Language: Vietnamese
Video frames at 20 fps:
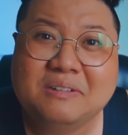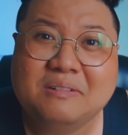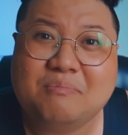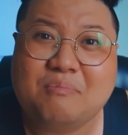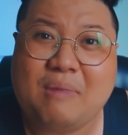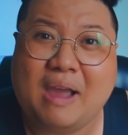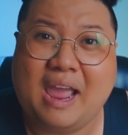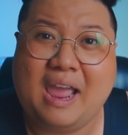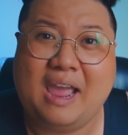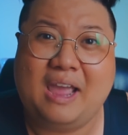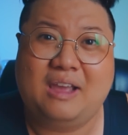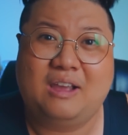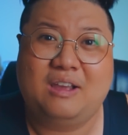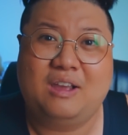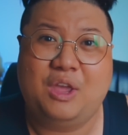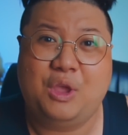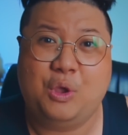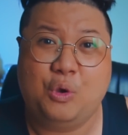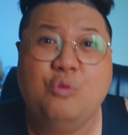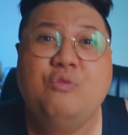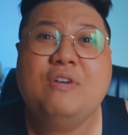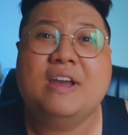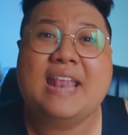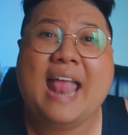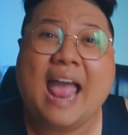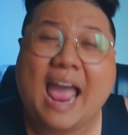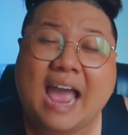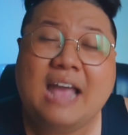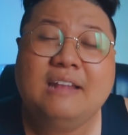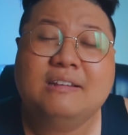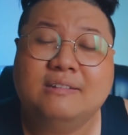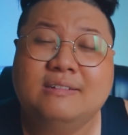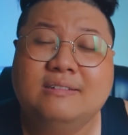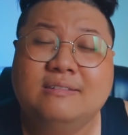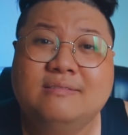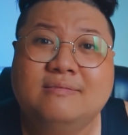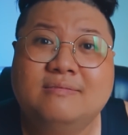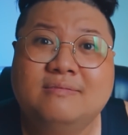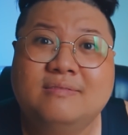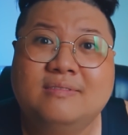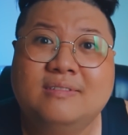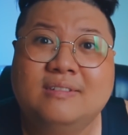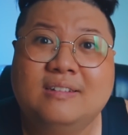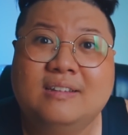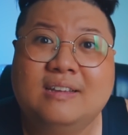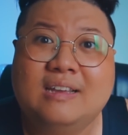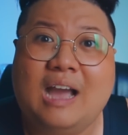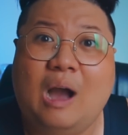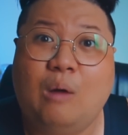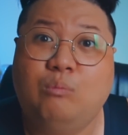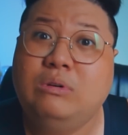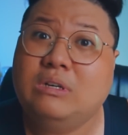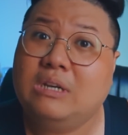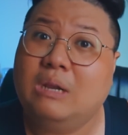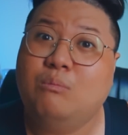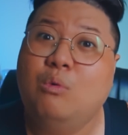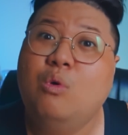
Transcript: mà hiểu về đá nữa ông rất là